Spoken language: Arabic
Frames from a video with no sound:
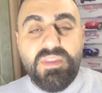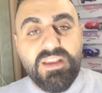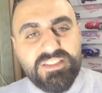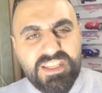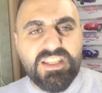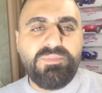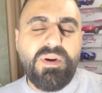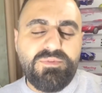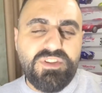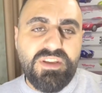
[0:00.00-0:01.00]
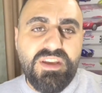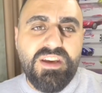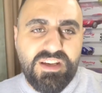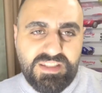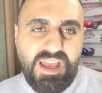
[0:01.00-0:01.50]
شركه ببجي
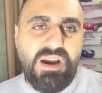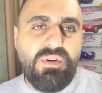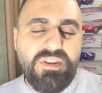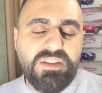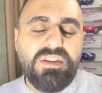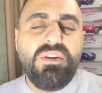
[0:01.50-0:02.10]
تعاونت